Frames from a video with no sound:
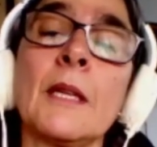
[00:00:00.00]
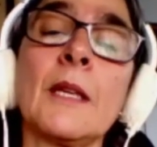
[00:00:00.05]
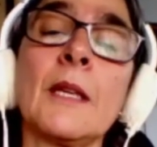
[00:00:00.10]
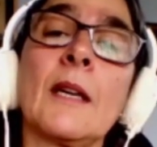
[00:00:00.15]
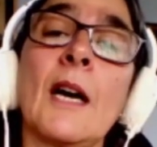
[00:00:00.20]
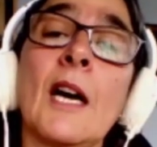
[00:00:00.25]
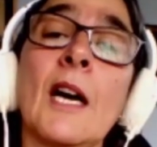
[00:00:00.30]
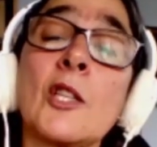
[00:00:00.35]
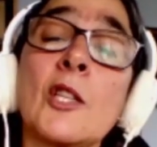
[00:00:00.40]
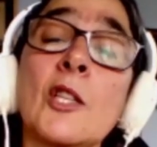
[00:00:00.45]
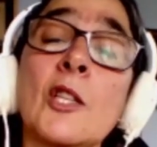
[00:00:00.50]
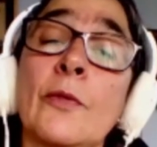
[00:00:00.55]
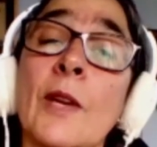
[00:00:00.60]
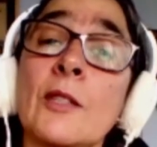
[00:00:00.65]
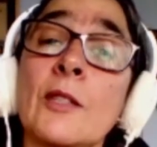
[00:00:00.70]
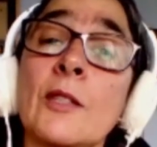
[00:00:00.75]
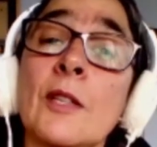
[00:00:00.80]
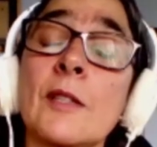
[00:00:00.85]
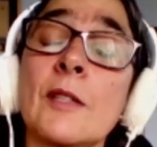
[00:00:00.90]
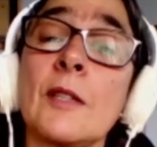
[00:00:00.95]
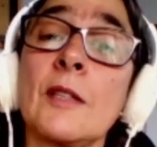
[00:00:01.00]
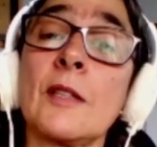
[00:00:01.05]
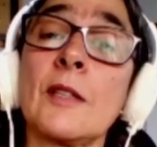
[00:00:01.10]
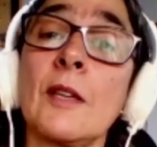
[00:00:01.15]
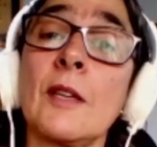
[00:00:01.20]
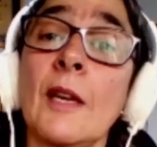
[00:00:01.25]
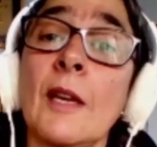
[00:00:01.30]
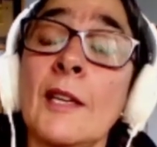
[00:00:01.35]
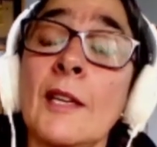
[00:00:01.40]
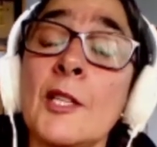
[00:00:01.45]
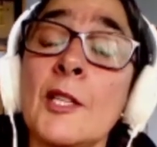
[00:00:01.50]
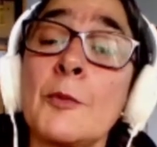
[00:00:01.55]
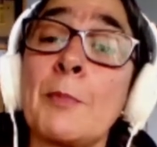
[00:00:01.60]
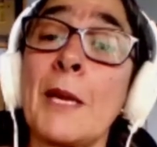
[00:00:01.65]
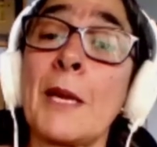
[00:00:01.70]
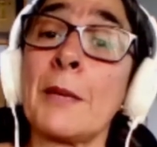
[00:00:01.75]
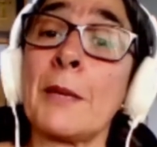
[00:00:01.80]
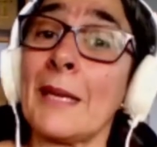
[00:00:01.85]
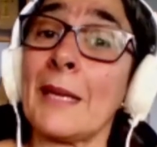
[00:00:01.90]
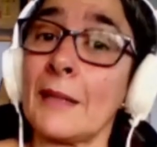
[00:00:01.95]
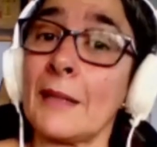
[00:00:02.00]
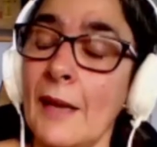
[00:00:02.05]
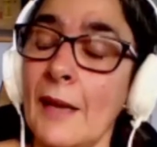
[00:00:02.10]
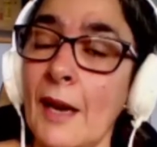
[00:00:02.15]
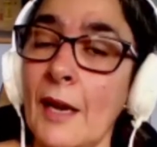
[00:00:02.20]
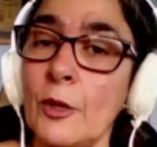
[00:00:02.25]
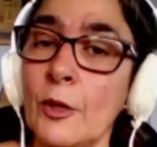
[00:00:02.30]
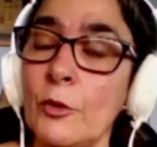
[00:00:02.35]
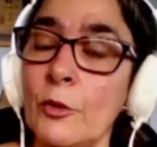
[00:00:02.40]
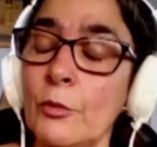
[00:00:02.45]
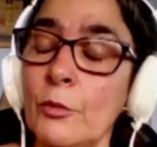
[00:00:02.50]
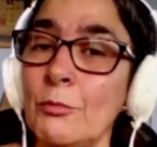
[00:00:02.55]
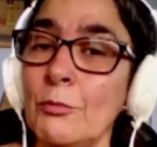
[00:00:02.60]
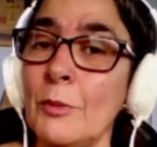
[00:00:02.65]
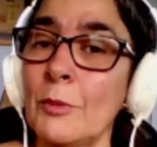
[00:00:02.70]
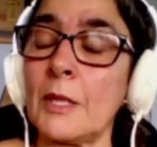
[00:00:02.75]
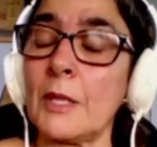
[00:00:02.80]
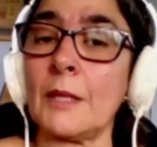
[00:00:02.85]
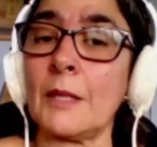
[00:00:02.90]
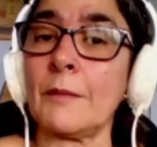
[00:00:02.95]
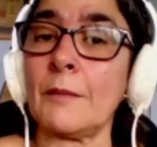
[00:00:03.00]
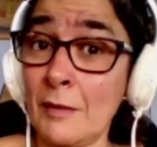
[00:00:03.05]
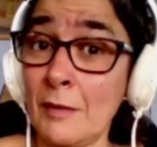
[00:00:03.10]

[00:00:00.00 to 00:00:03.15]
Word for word: as festas é, experimentaram uma,